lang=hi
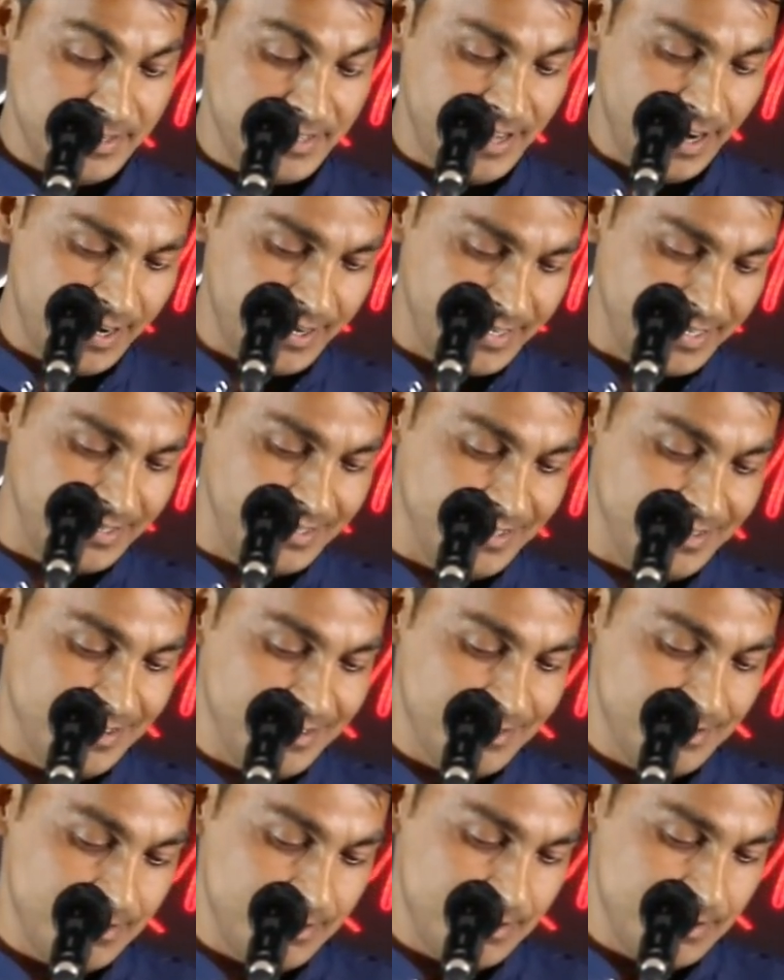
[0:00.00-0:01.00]
डर
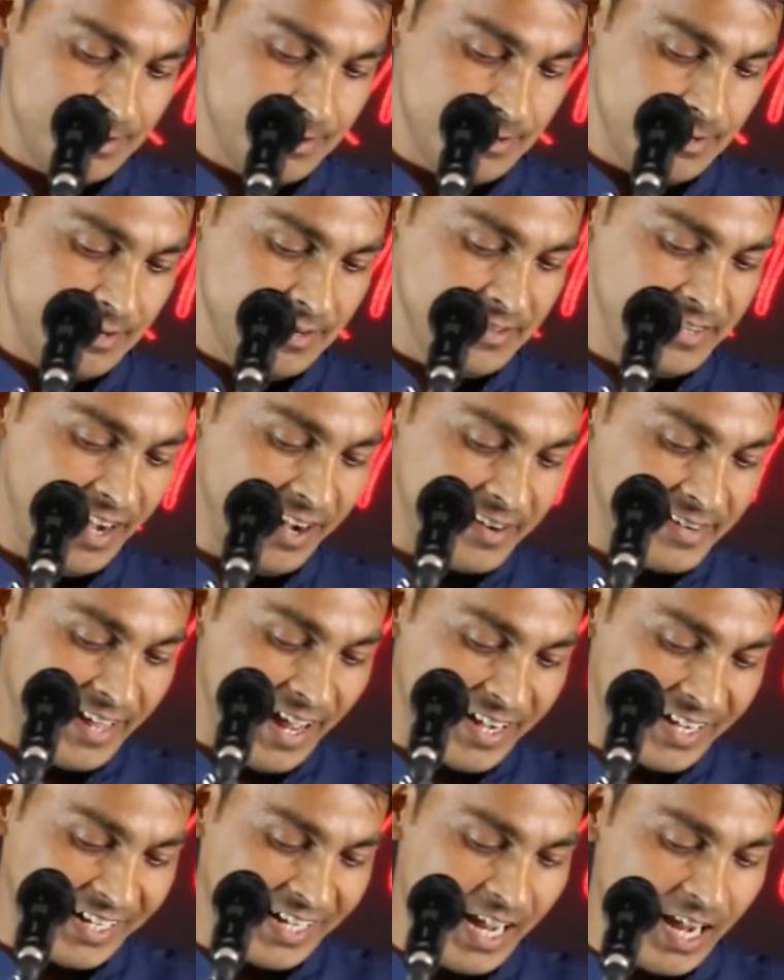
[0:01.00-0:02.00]
डर
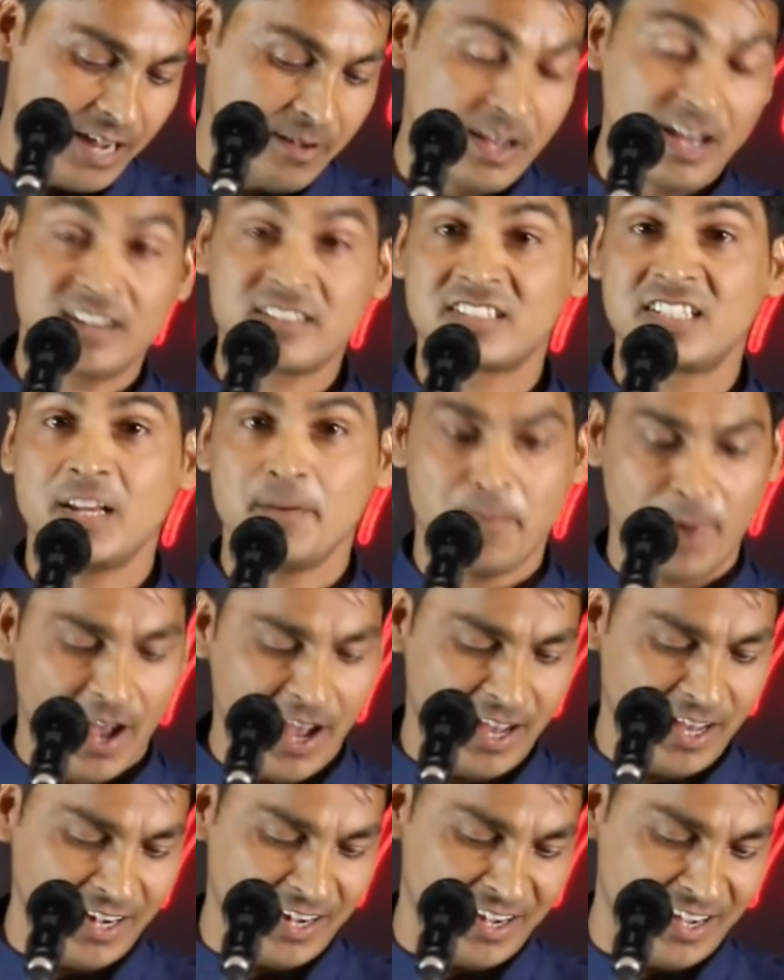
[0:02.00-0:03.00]
डर के घर से
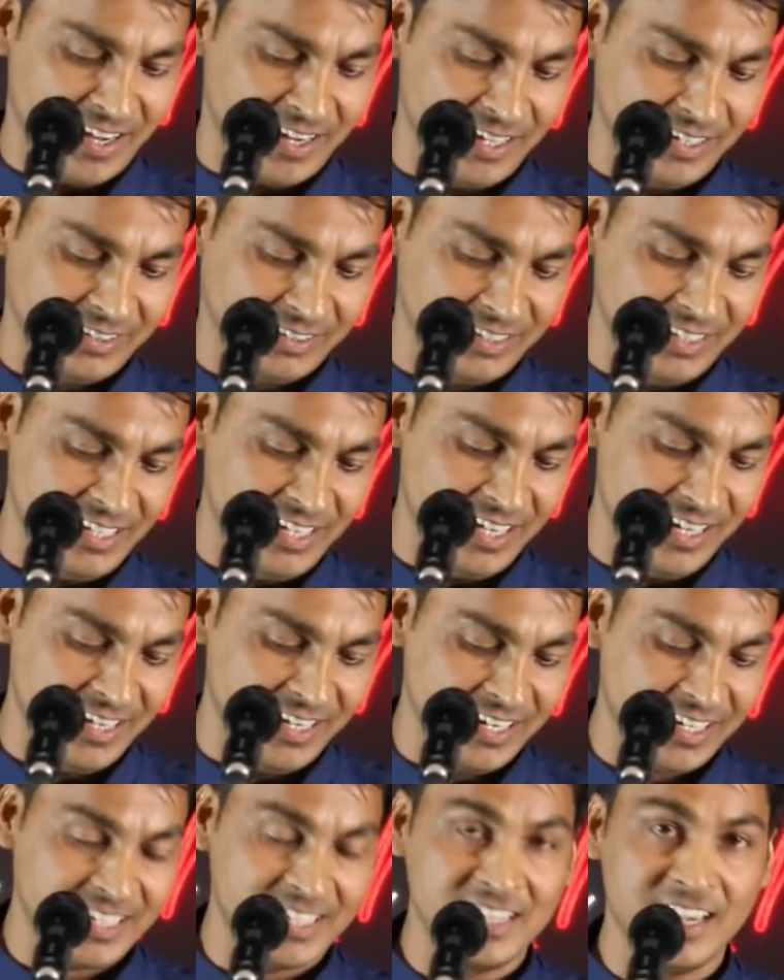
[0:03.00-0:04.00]
बाहर निकलती हैं
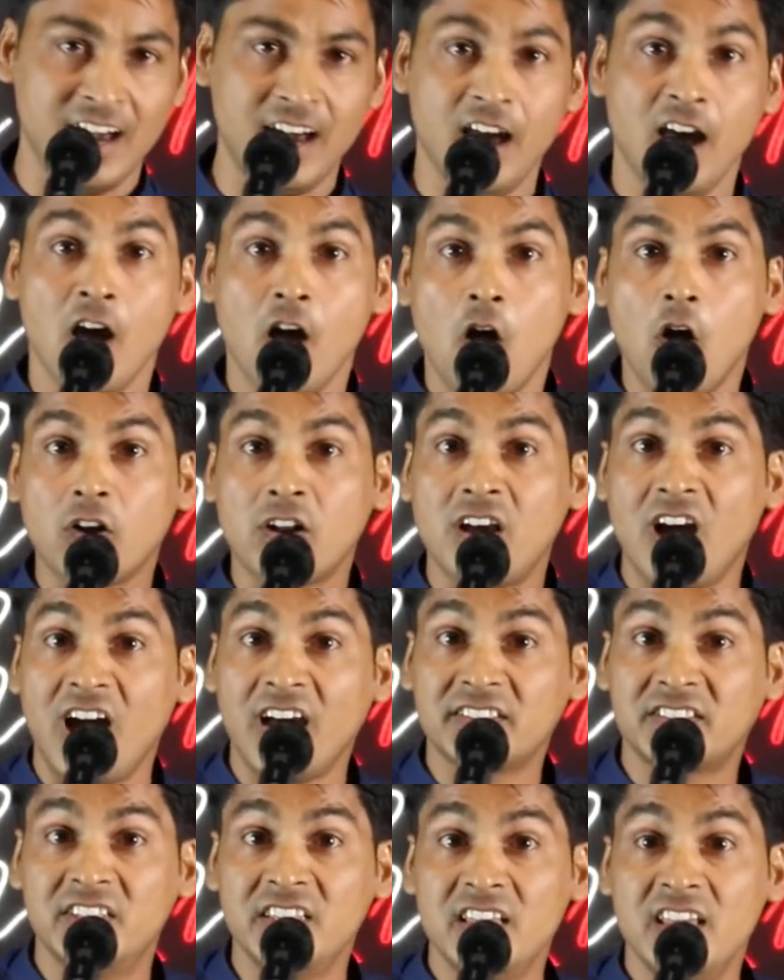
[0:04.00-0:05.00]
लड़कियां और
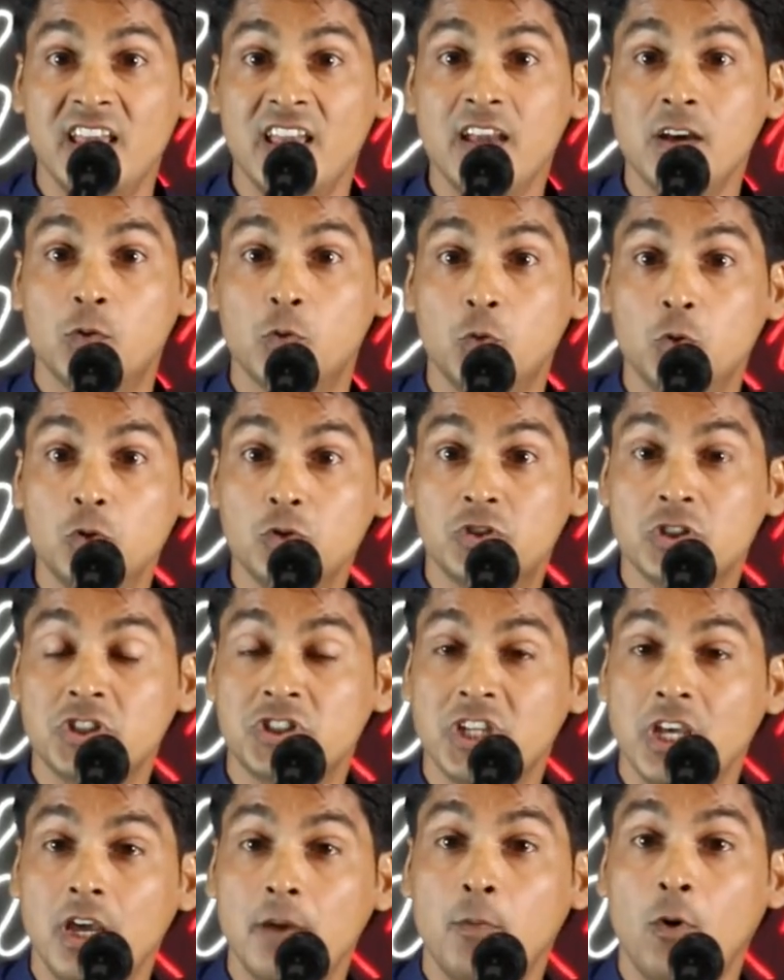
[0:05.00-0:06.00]
खाते हैं घूस
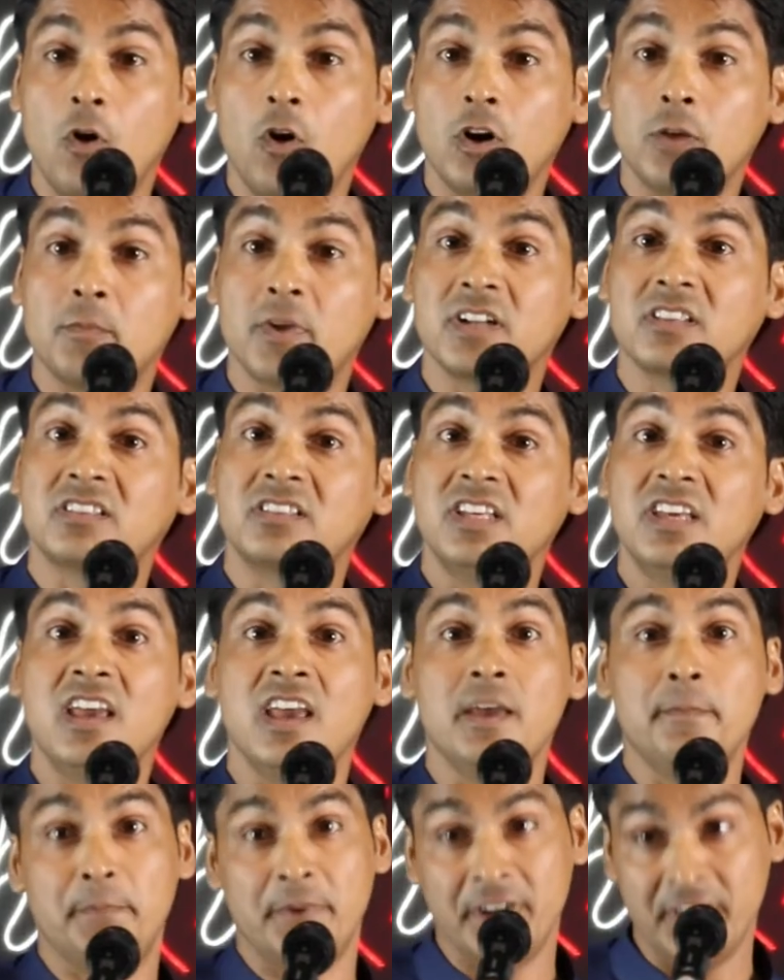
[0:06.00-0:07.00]
जेब और भरते
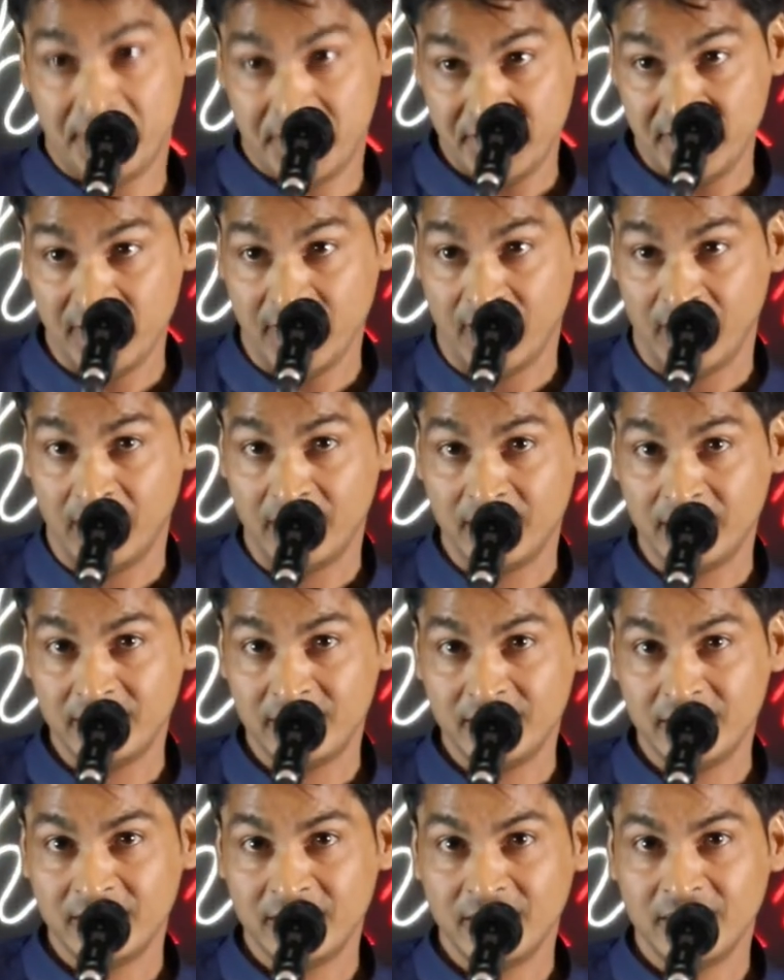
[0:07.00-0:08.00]
हैं पेटियां
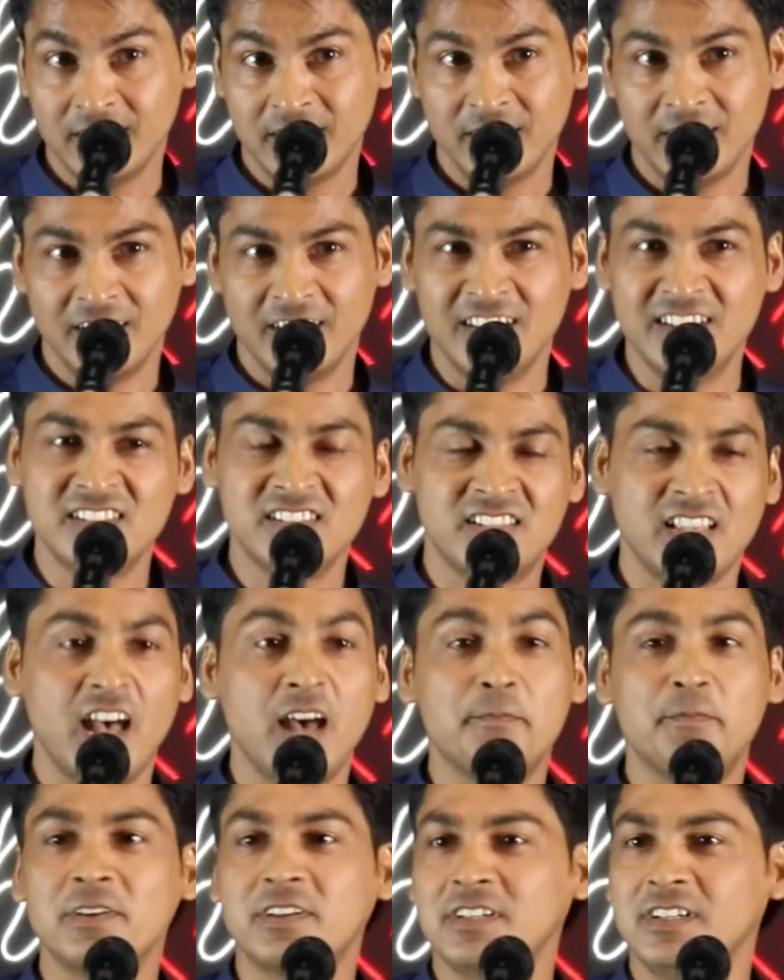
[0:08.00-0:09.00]

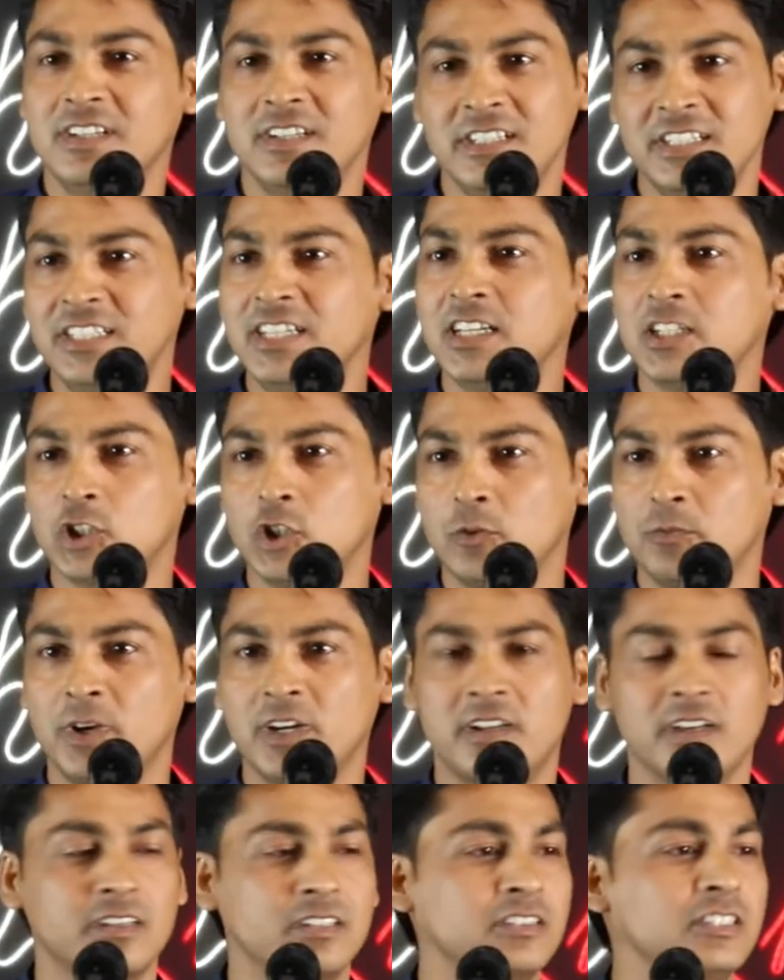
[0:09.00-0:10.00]
इंसाफ के लिए तो
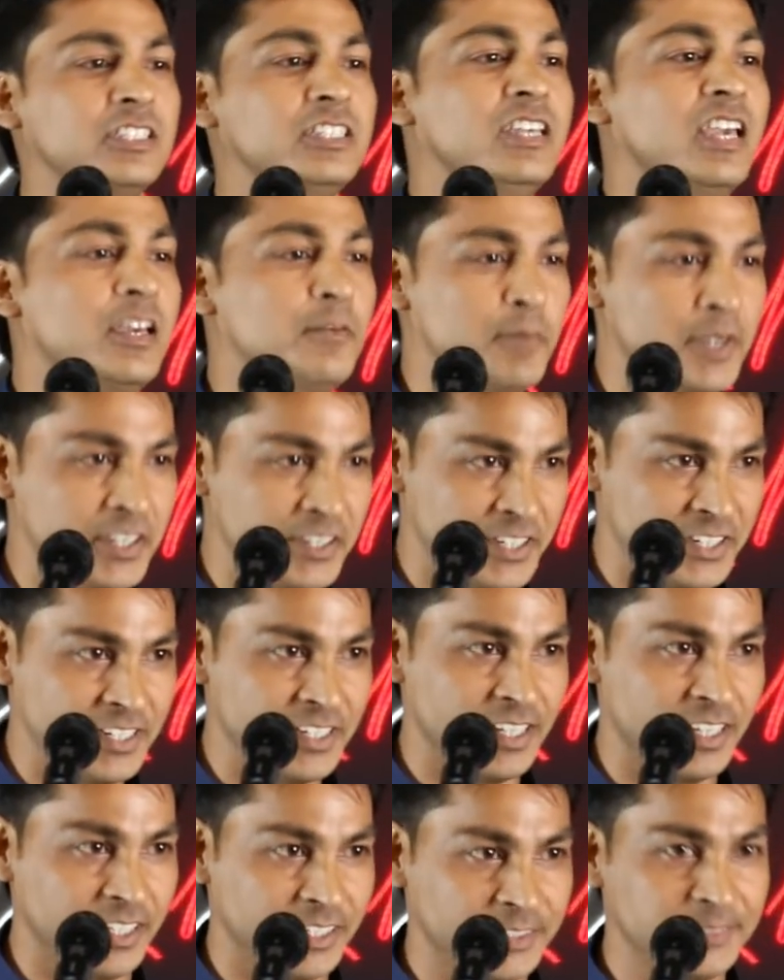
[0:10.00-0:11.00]
भटकती हैं
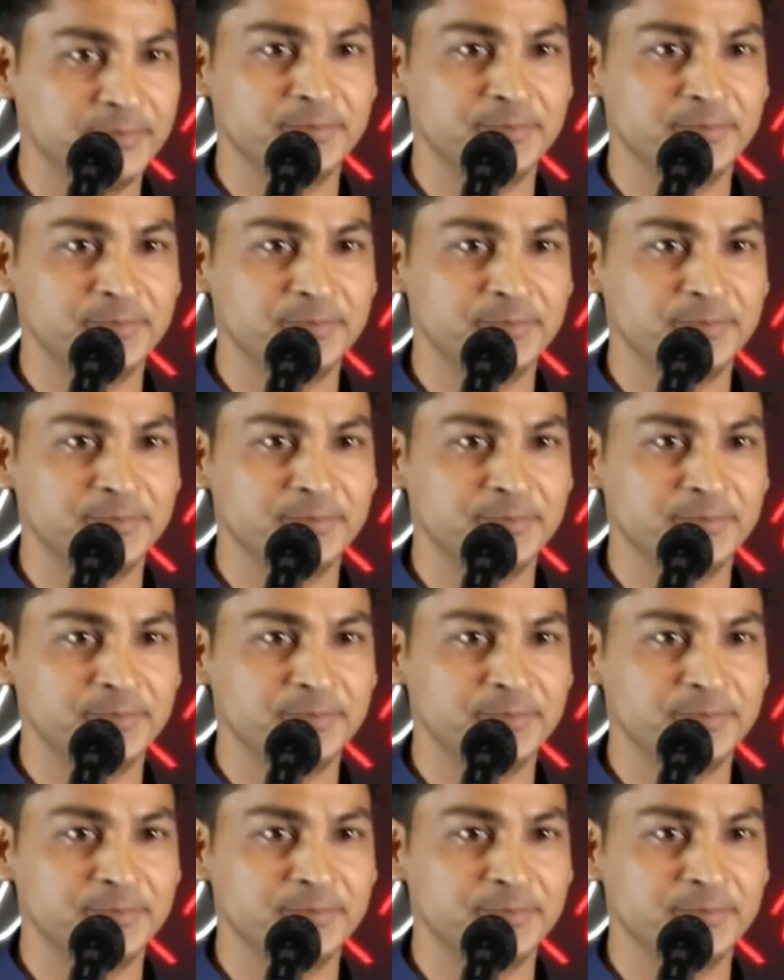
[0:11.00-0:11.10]
बेटियां